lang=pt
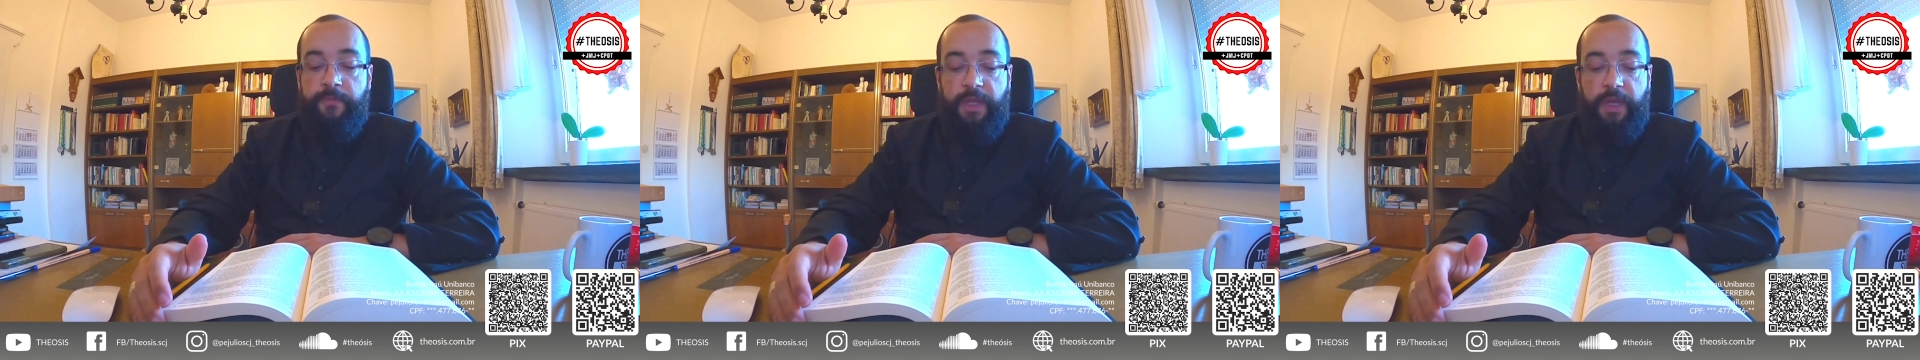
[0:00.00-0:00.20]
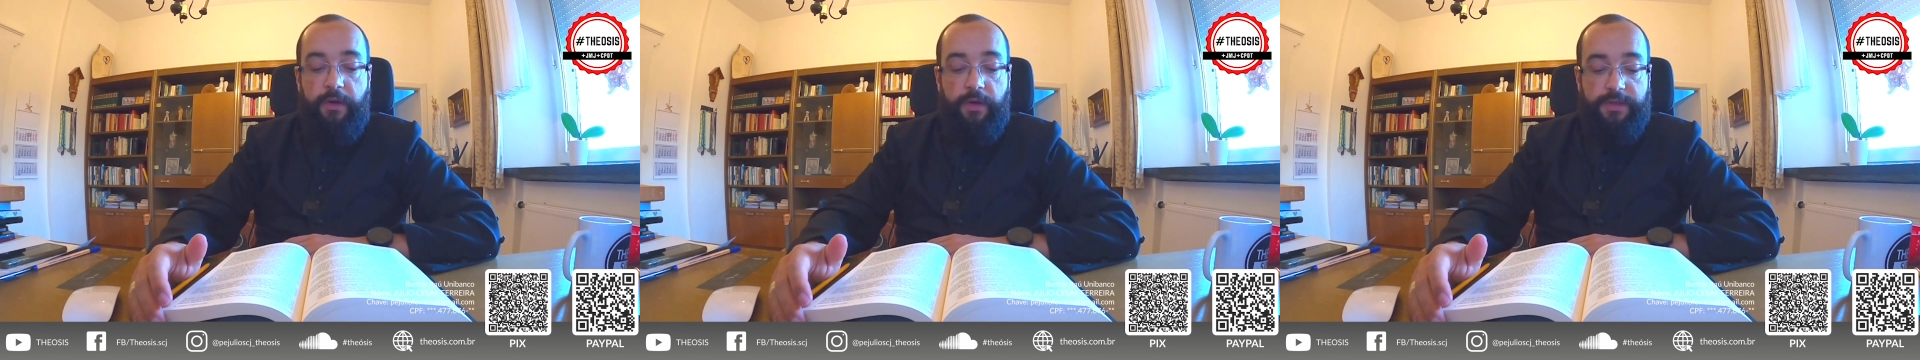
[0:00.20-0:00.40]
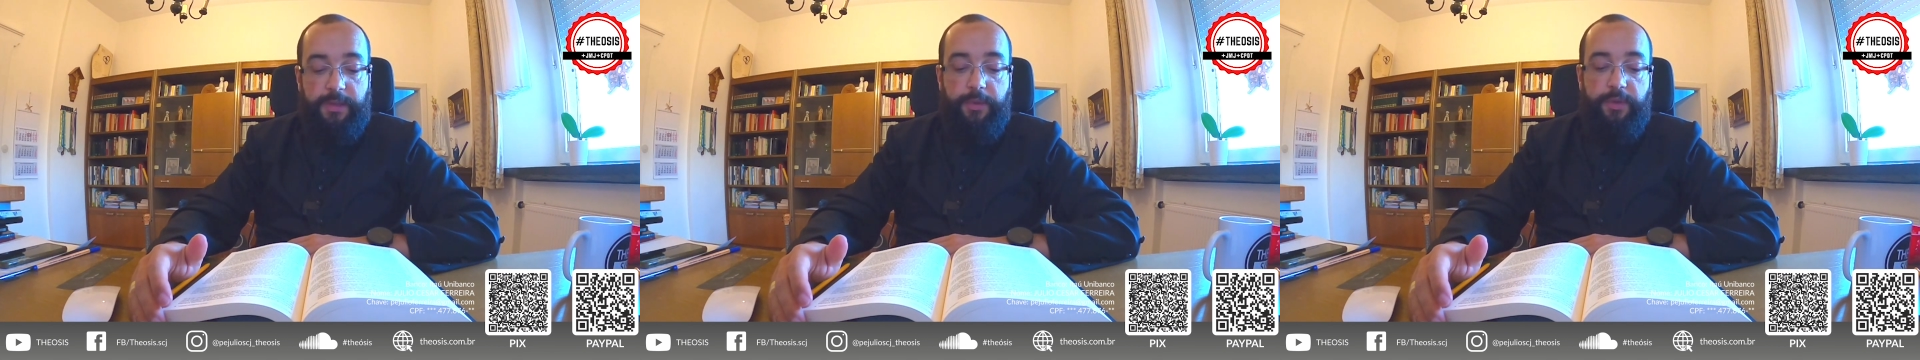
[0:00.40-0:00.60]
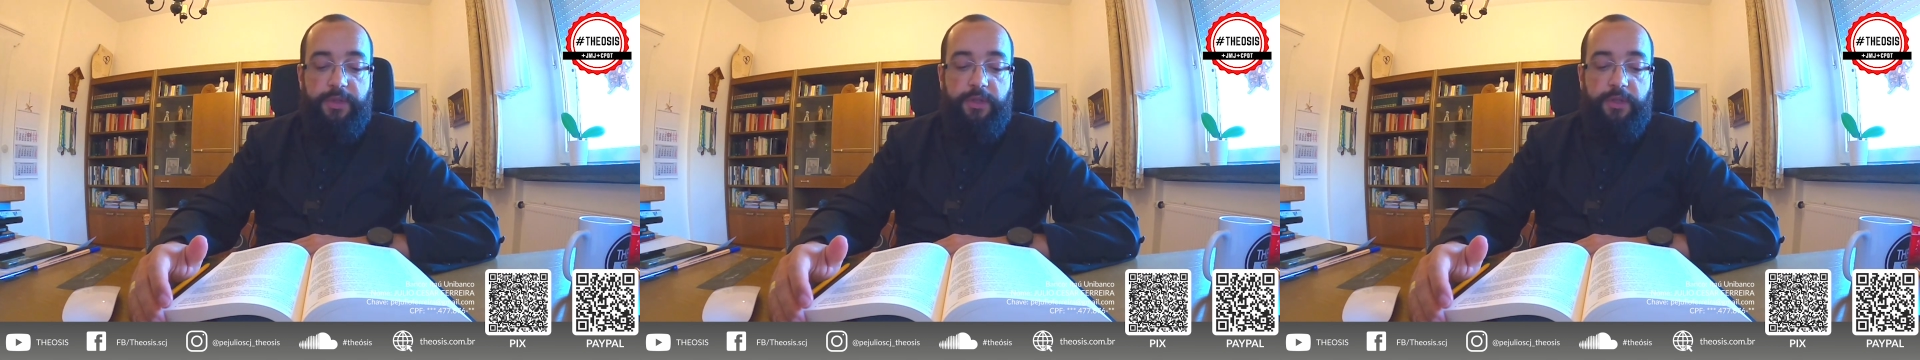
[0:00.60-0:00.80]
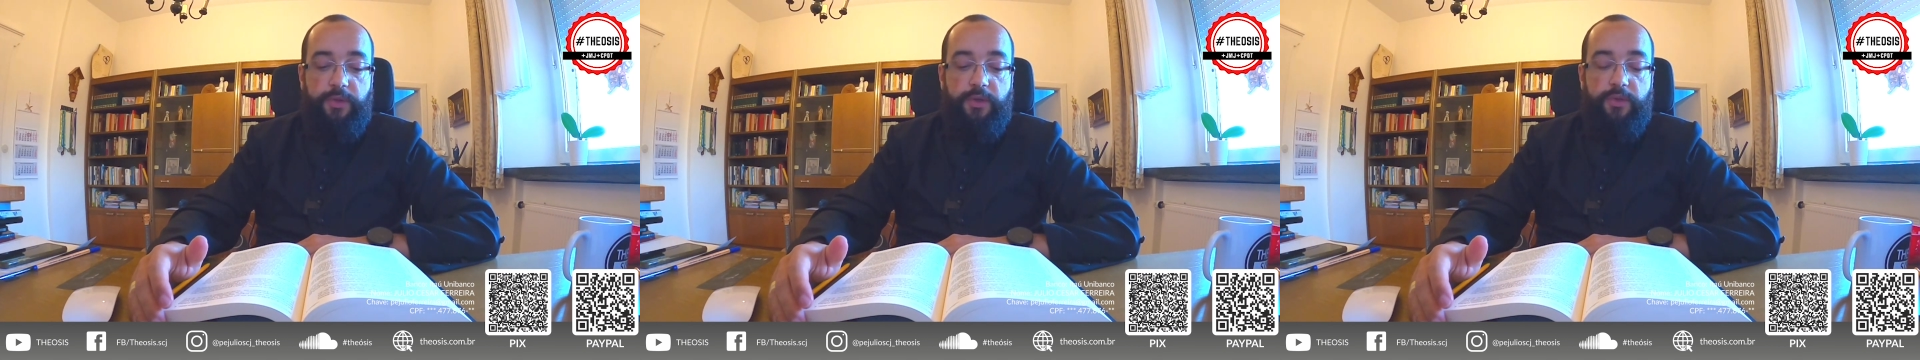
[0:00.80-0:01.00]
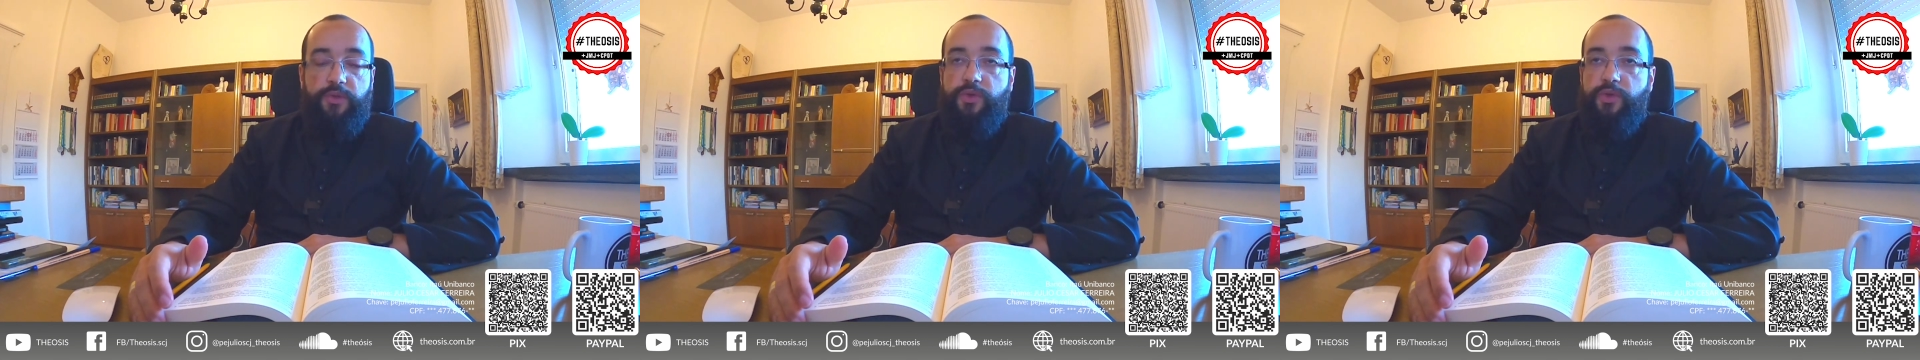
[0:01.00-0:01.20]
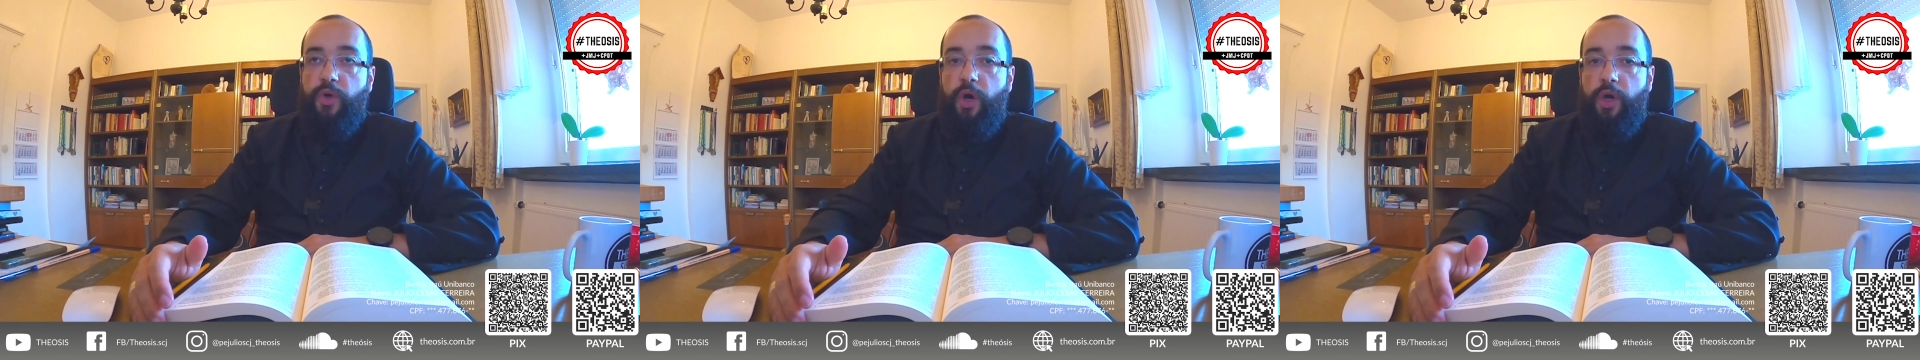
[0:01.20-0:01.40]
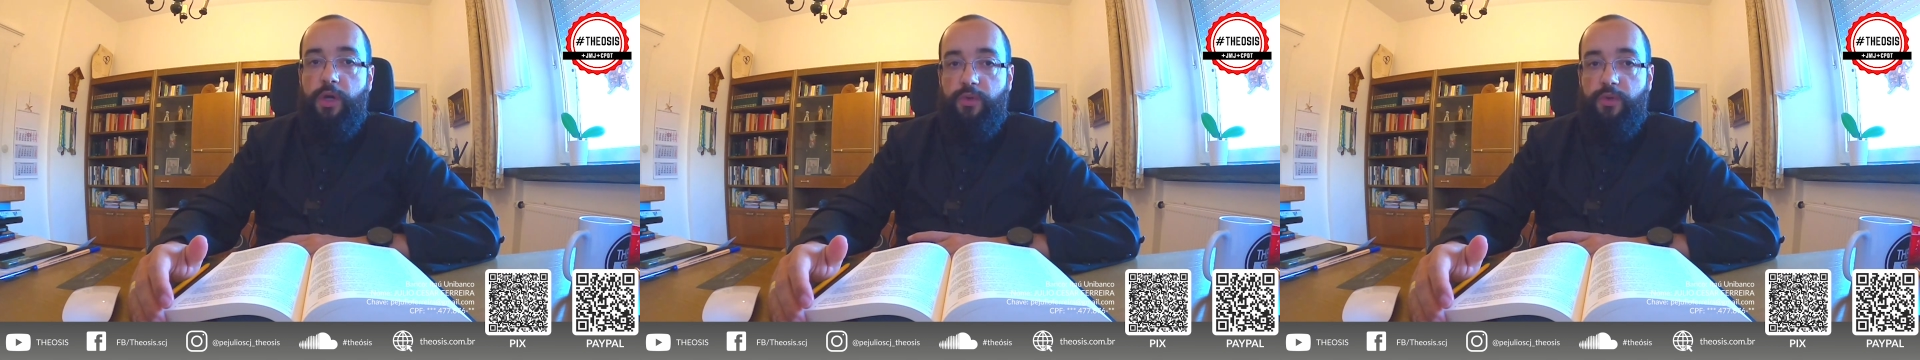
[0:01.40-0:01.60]
nossa protetora dos
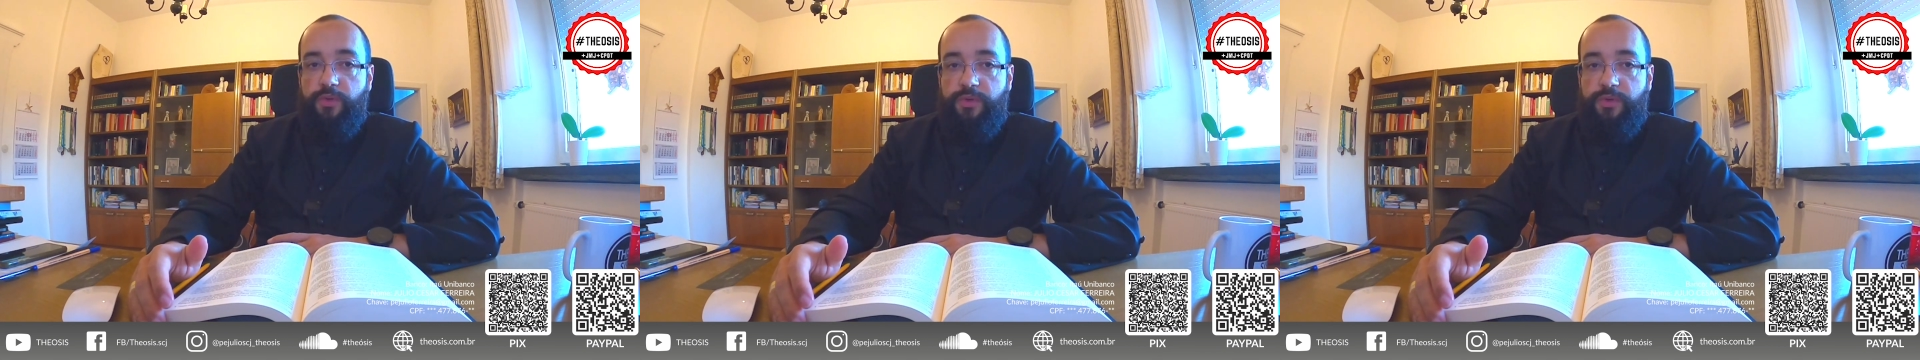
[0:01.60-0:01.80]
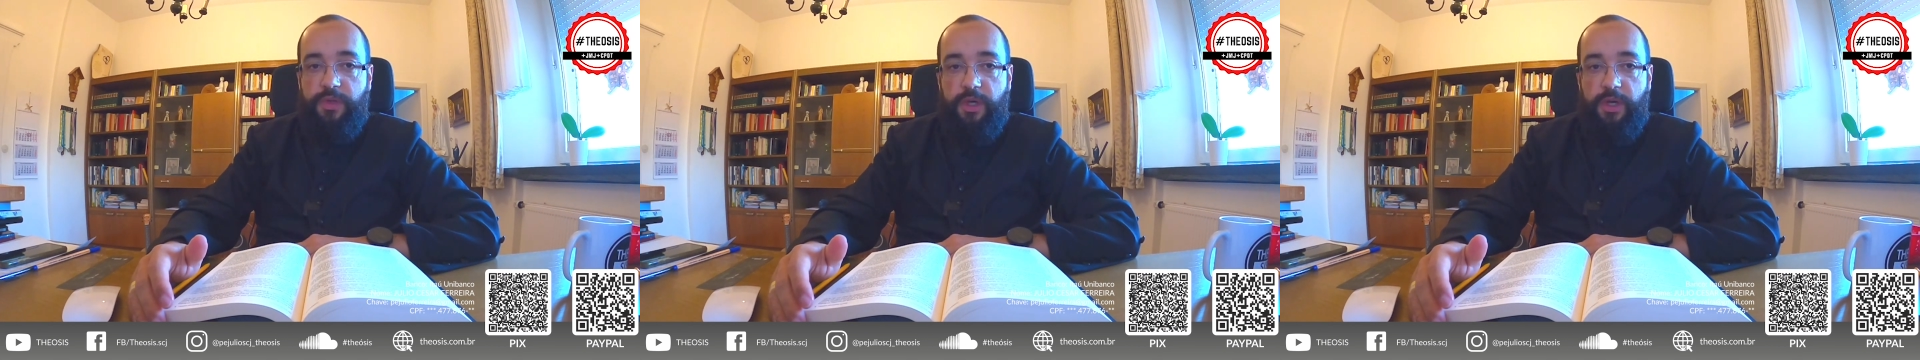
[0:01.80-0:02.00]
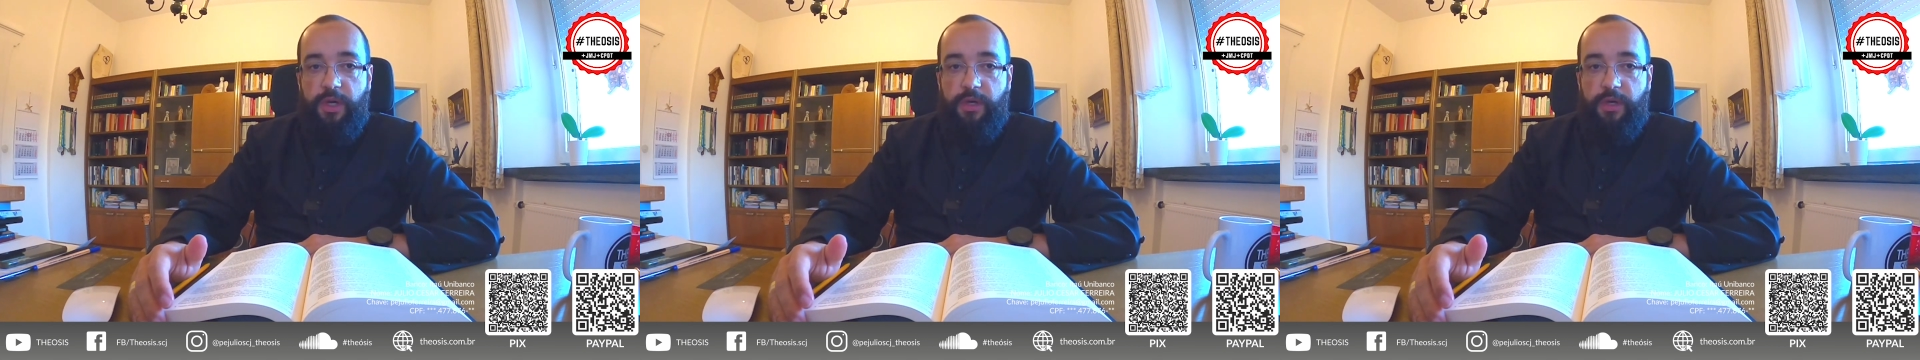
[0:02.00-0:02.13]
olhos,